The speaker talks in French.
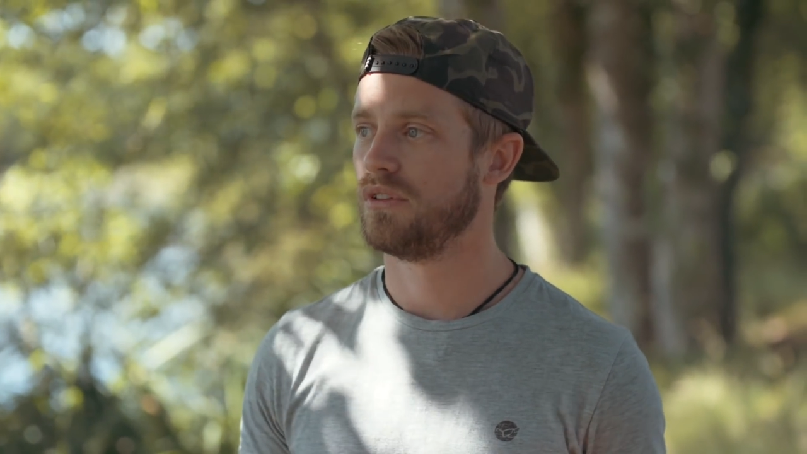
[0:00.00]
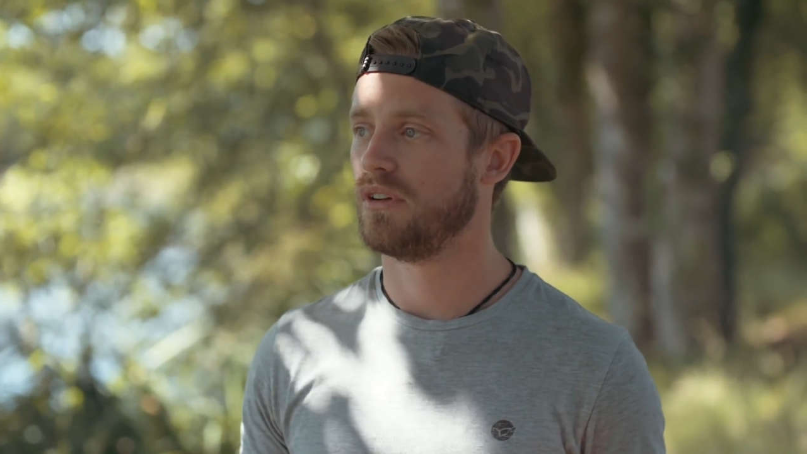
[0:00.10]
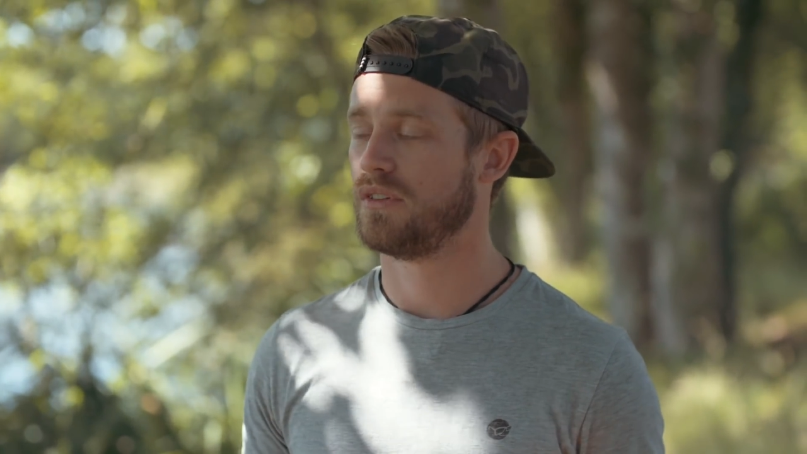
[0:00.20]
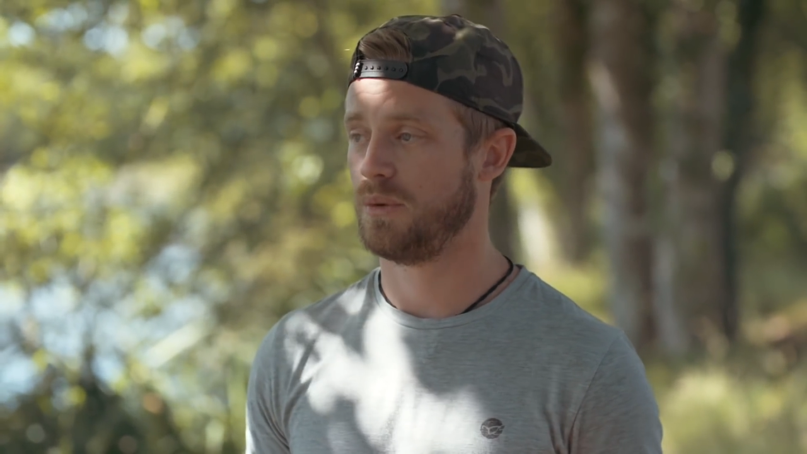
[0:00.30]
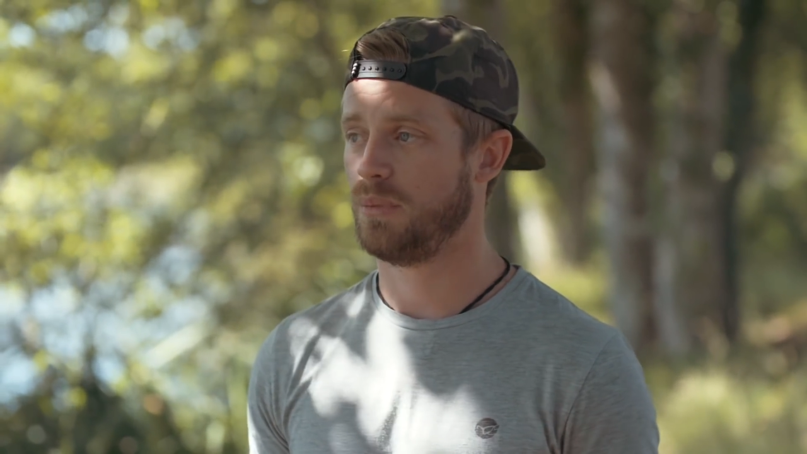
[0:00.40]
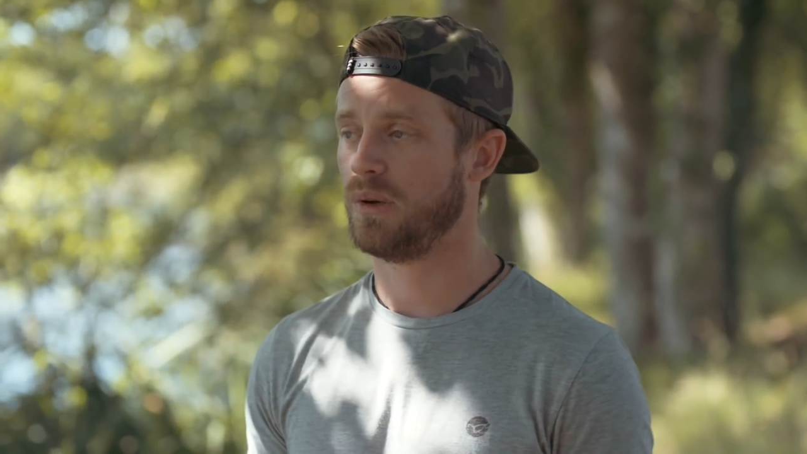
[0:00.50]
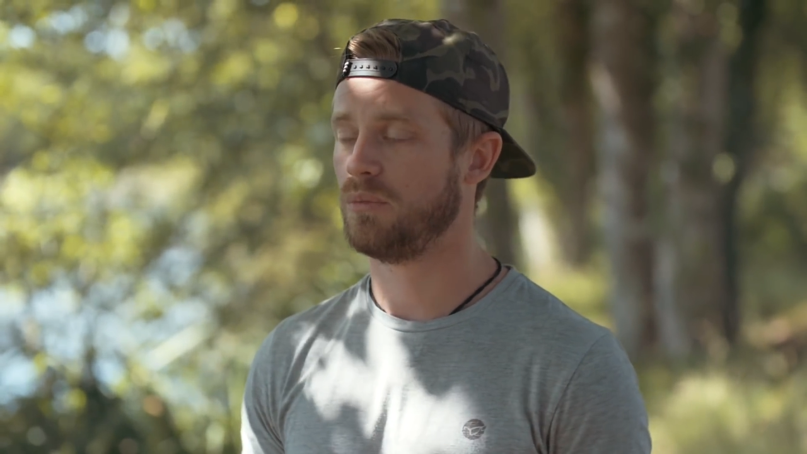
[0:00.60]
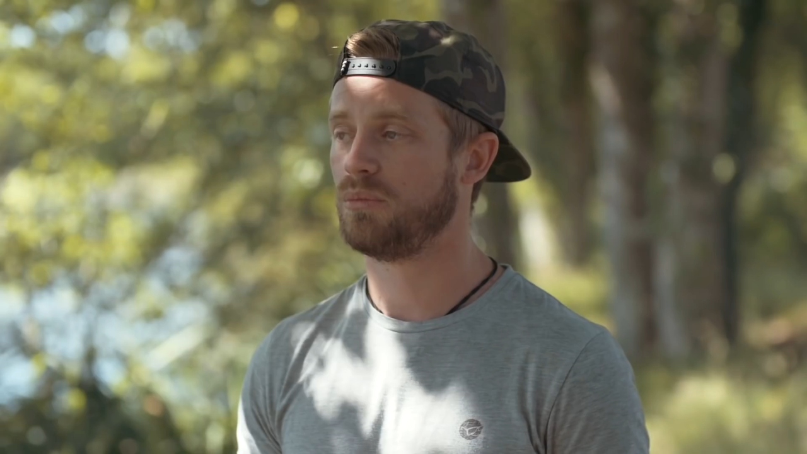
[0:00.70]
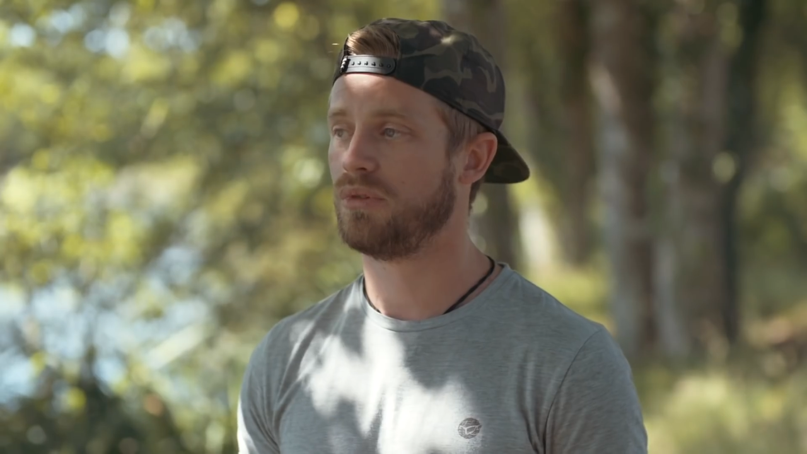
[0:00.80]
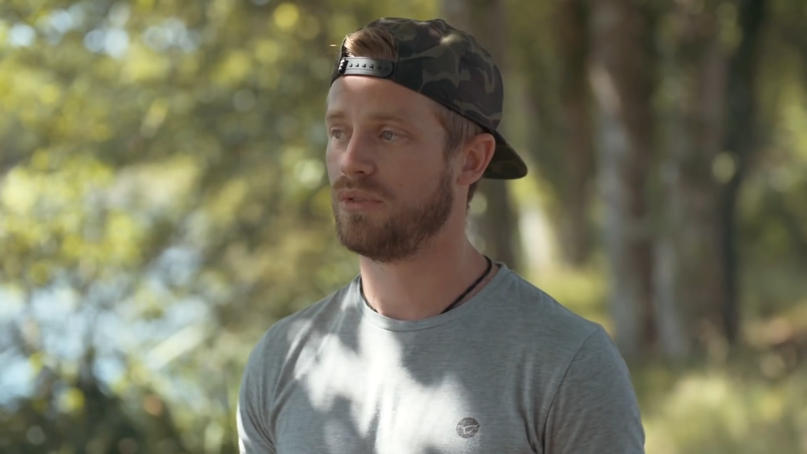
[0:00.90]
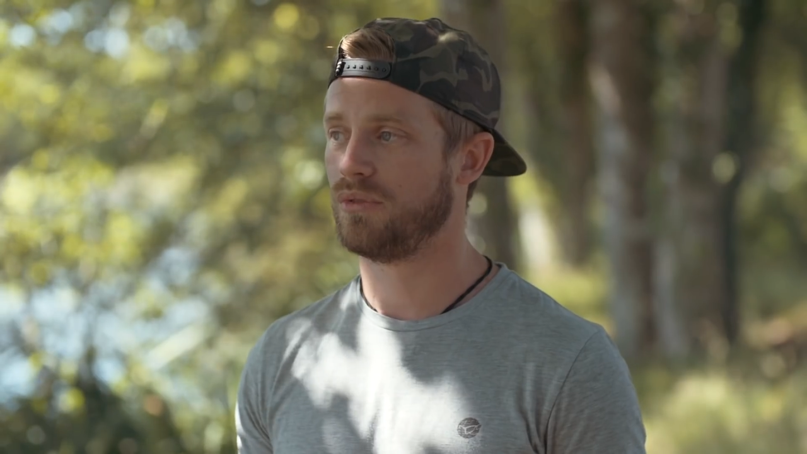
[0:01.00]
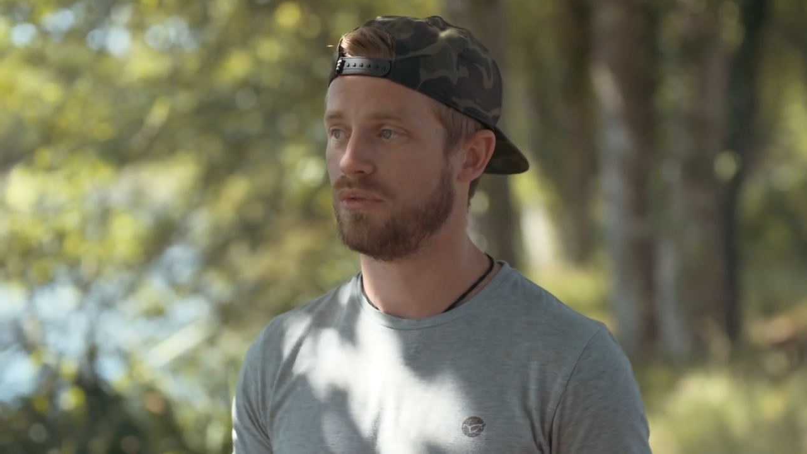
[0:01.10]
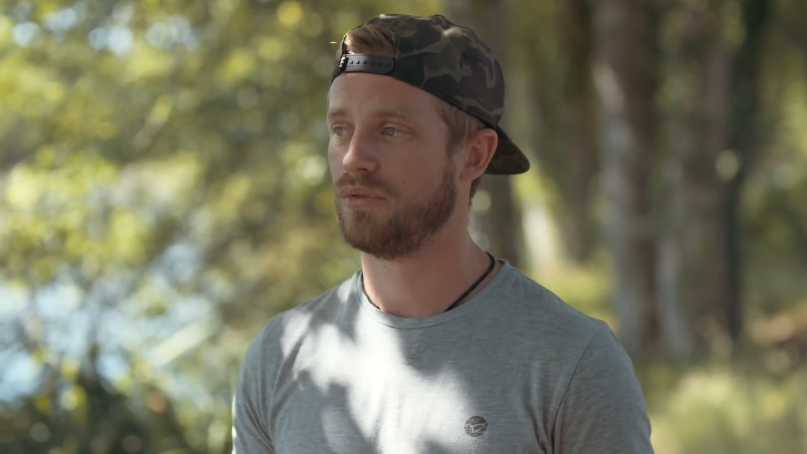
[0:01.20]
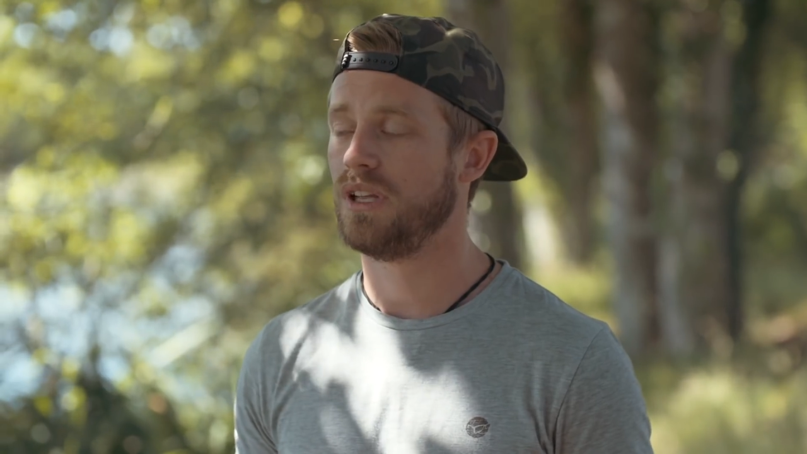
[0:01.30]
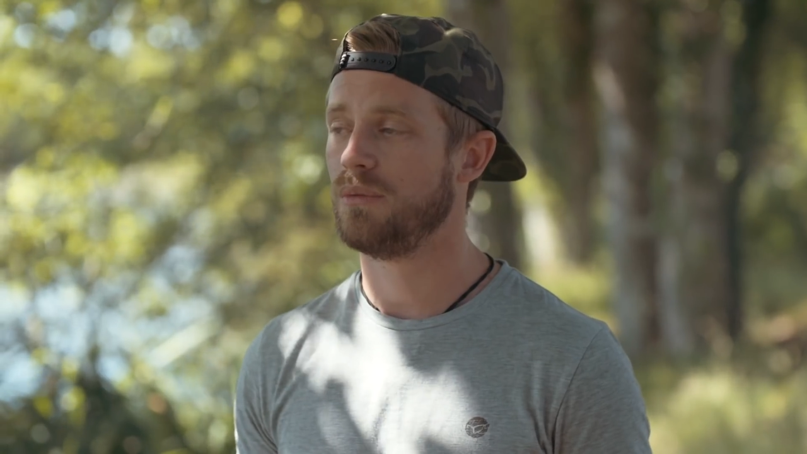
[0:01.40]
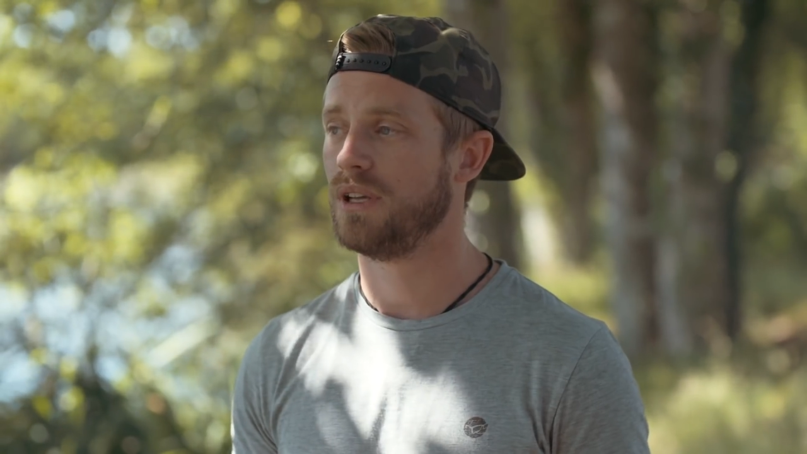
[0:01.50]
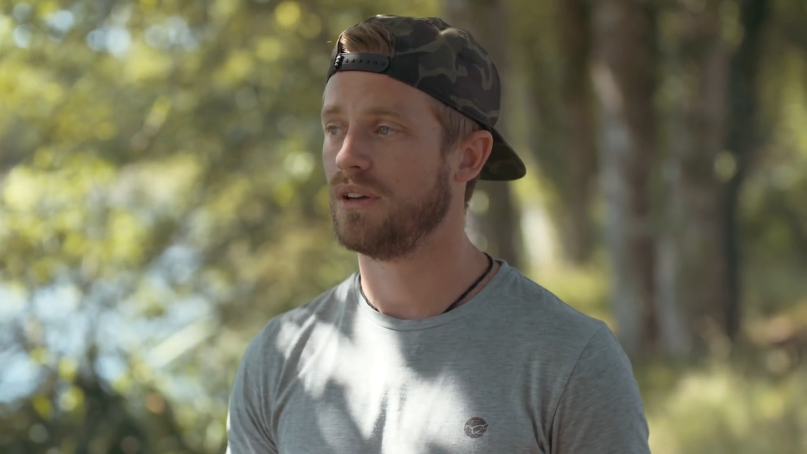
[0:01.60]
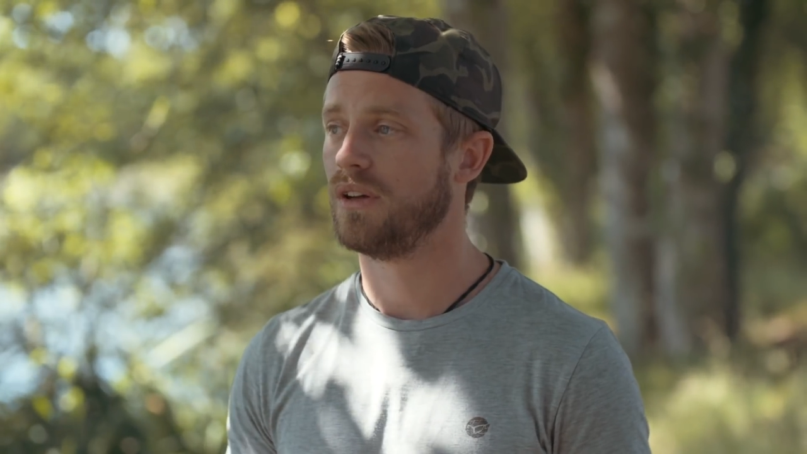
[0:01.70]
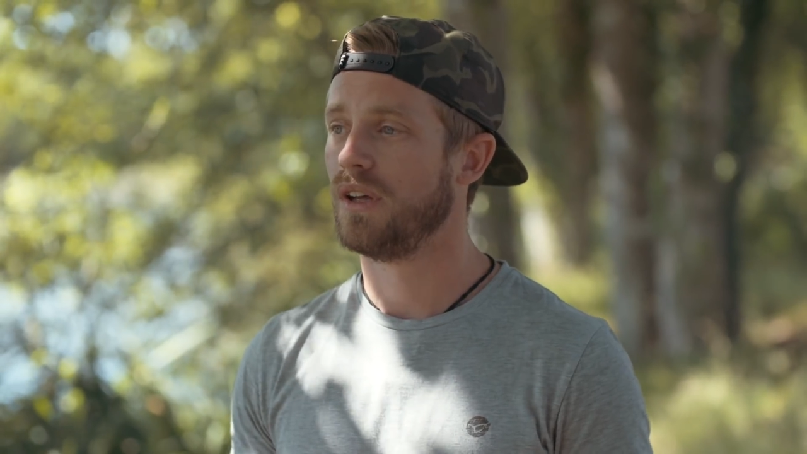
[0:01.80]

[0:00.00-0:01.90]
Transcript: euh, je sais pas combien de poissons on est mais